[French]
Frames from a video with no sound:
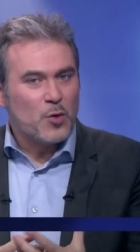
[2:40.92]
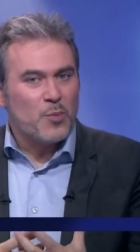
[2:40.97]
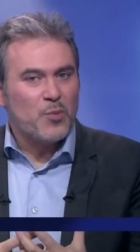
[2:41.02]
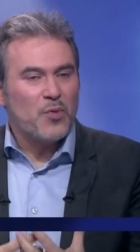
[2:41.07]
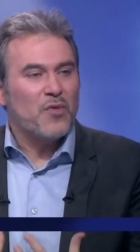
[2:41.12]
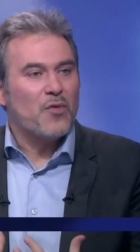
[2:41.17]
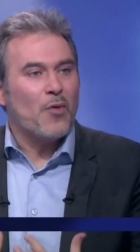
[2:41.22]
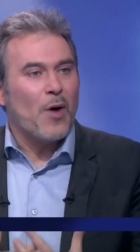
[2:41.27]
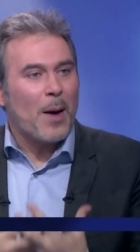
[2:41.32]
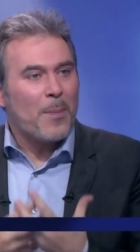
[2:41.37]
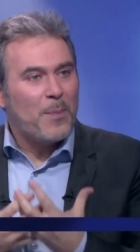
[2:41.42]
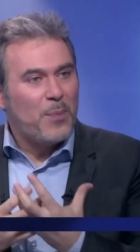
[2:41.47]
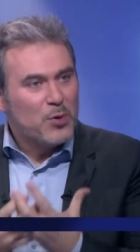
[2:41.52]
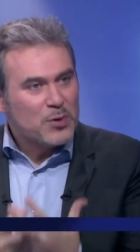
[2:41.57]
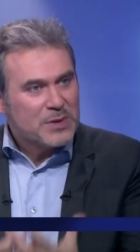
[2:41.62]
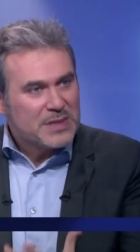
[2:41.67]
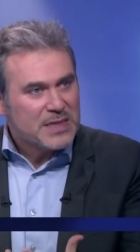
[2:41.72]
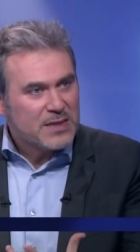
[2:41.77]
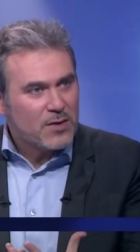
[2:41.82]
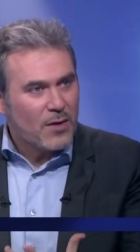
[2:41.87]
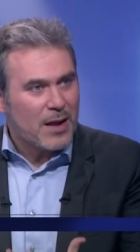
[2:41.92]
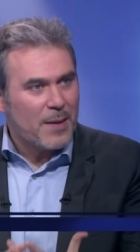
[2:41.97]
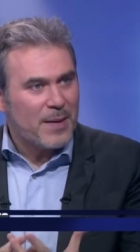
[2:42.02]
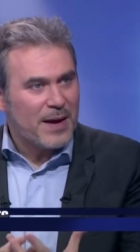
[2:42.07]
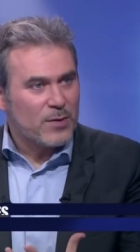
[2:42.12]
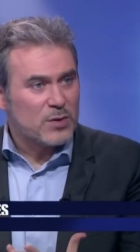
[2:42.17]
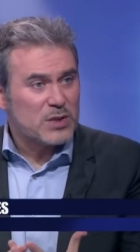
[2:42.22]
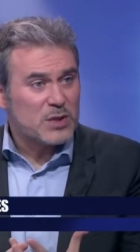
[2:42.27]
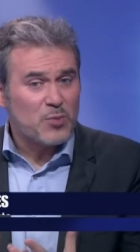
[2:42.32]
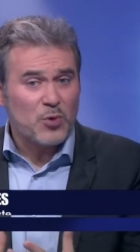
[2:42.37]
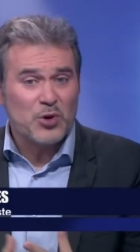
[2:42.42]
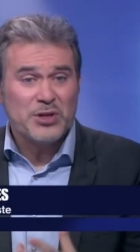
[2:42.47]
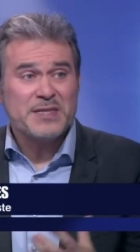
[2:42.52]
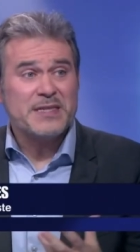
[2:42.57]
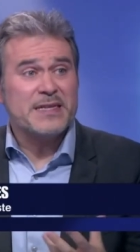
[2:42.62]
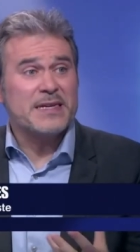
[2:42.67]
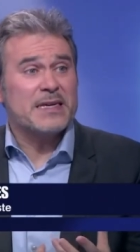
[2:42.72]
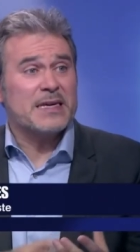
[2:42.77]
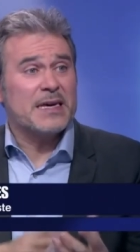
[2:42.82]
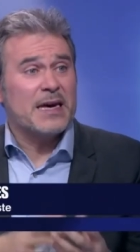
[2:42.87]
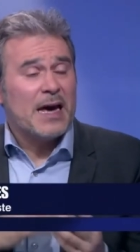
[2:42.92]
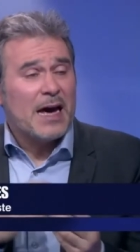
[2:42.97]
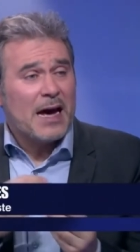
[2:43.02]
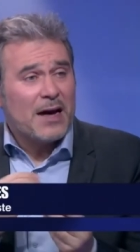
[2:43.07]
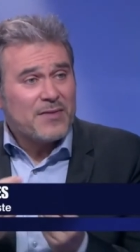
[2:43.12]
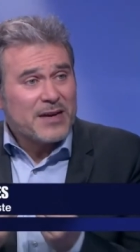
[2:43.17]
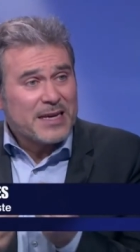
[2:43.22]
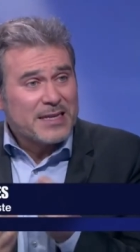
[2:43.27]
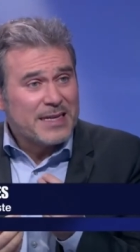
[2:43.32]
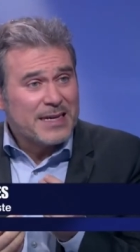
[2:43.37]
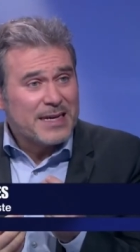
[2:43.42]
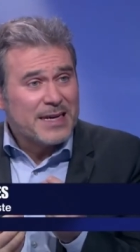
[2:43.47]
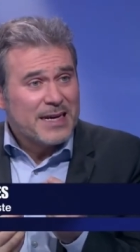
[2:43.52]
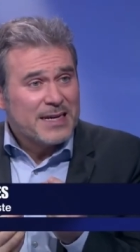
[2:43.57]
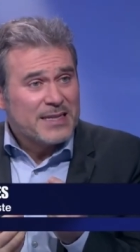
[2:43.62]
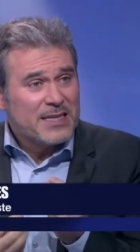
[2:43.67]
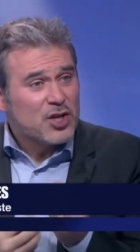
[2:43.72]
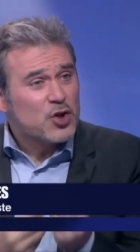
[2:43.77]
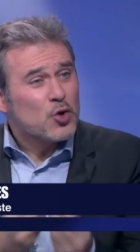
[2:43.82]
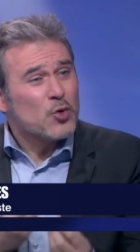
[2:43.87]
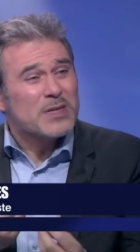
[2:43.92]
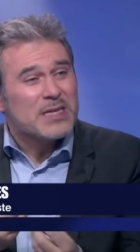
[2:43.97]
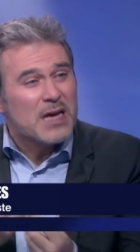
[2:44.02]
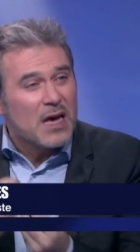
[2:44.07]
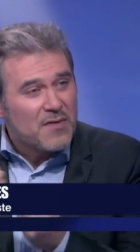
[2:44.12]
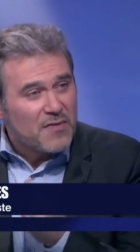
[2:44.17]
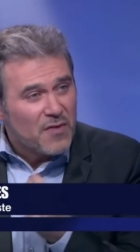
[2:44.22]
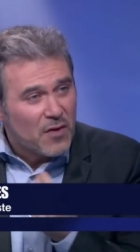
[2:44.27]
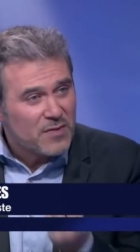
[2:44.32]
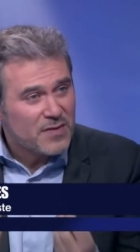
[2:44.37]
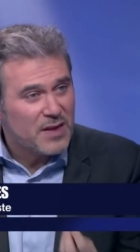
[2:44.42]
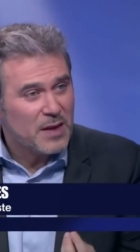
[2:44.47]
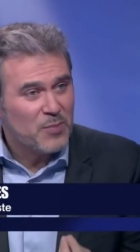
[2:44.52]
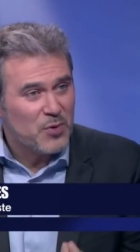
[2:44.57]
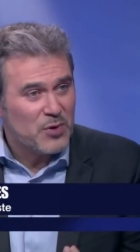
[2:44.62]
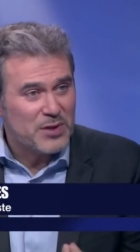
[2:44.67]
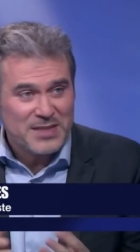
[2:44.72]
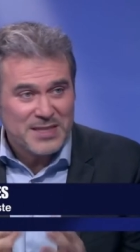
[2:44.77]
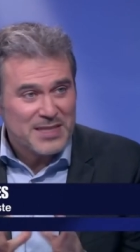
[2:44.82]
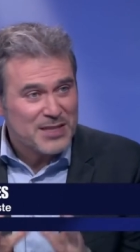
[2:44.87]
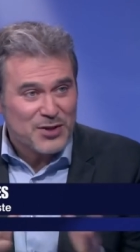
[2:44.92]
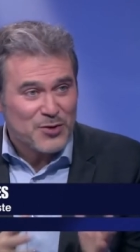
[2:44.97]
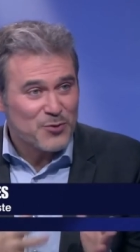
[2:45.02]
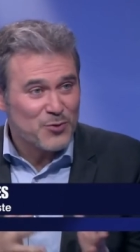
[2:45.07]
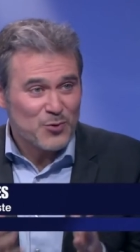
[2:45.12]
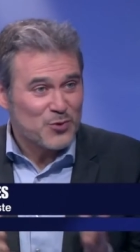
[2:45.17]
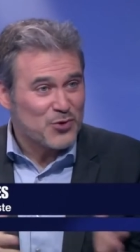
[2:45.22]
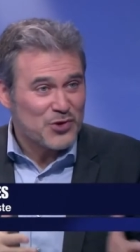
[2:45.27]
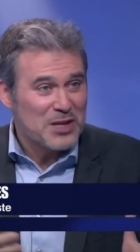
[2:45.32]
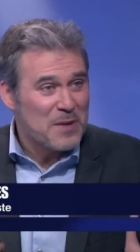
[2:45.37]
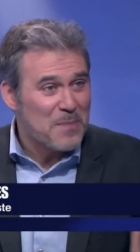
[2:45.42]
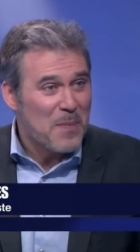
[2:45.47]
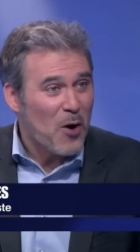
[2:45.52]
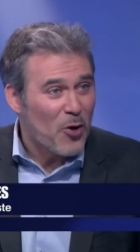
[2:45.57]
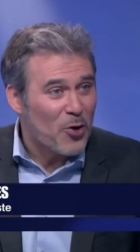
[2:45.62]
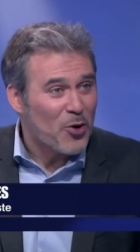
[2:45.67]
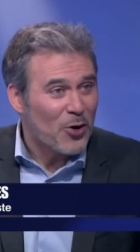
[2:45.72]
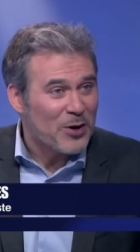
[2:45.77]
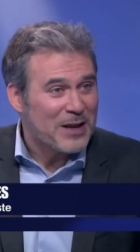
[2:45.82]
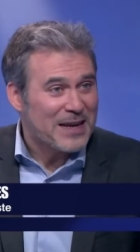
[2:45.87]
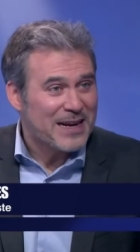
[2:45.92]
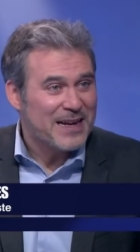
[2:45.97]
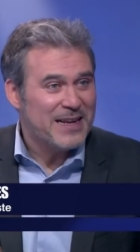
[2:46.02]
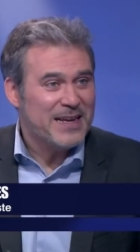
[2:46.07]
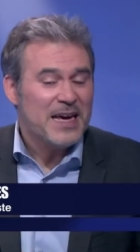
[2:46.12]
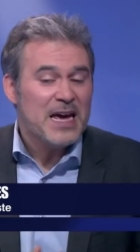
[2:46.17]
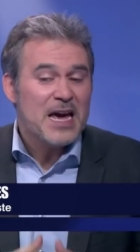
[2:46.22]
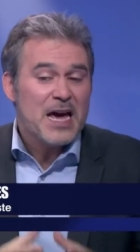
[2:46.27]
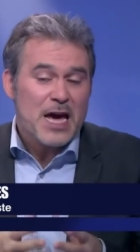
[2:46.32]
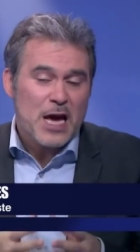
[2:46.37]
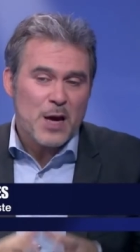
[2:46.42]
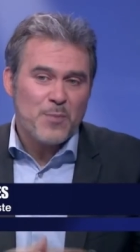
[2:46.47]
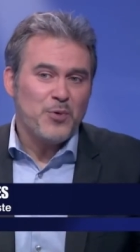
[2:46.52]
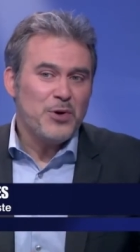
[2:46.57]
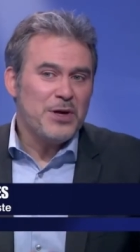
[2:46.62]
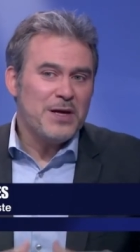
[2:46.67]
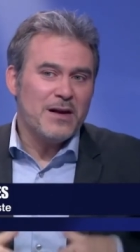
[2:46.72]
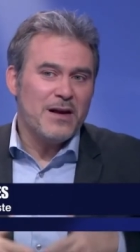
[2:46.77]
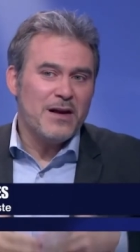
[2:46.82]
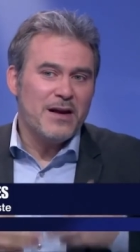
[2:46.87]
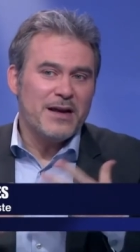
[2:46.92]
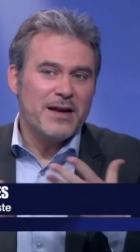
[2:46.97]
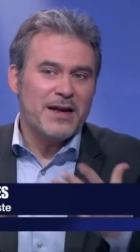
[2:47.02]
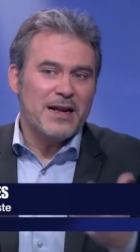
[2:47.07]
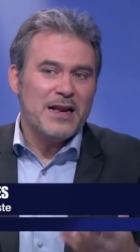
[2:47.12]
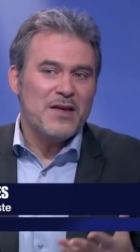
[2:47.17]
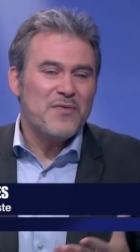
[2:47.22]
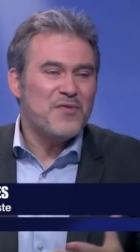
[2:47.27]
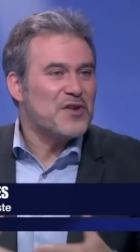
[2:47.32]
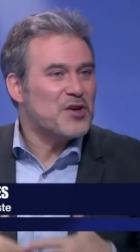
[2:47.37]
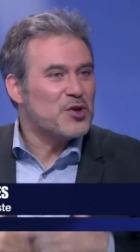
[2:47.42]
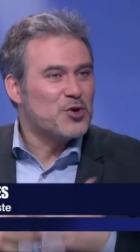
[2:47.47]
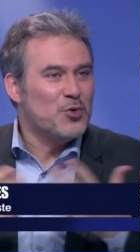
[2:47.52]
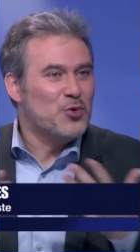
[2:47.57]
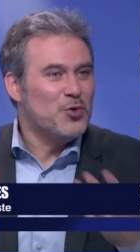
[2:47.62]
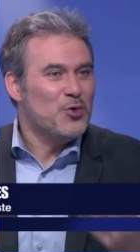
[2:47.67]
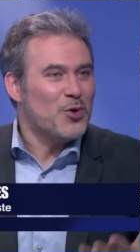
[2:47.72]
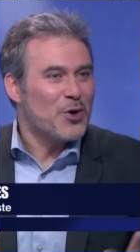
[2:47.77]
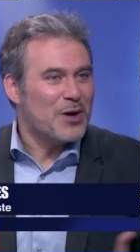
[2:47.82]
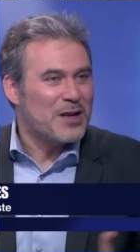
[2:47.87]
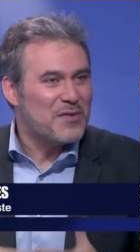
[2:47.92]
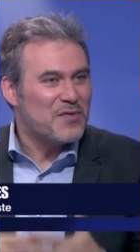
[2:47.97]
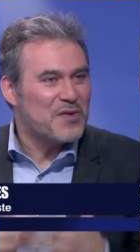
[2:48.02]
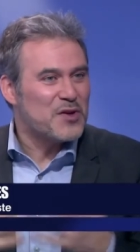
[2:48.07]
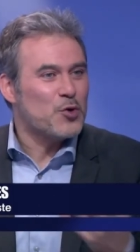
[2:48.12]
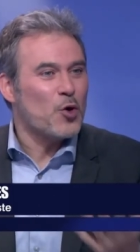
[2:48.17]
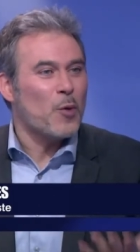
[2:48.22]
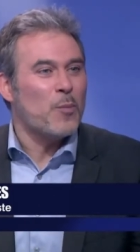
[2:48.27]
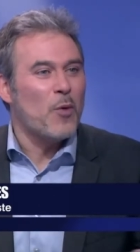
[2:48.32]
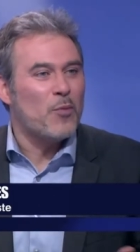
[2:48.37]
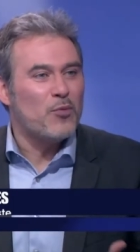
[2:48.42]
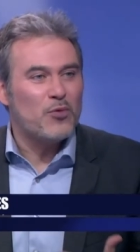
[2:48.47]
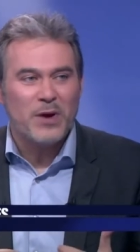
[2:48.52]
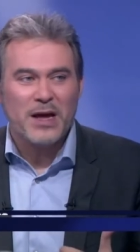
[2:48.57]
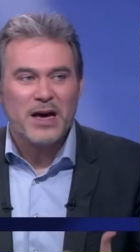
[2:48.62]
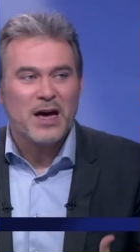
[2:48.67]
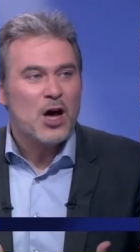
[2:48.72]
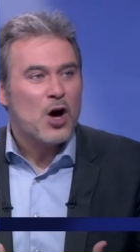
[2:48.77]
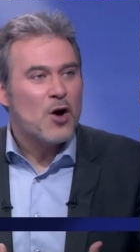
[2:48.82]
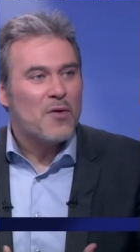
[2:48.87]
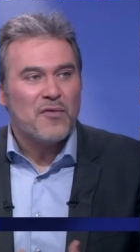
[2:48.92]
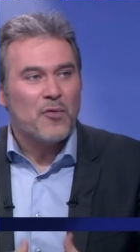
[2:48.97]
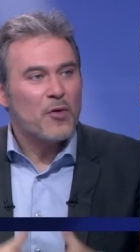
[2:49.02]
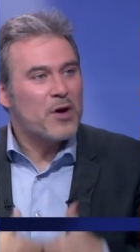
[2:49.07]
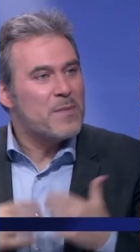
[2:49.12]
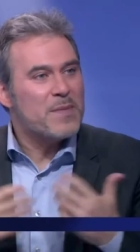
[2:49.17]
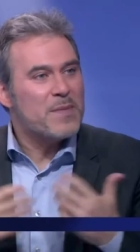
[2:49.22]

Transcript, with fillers: de pouvoir peser dans la balance politique, avec des, choses à inventer politiques dont je n'ai pas encore les clés. Et puis les, les figures, les figures populaires vont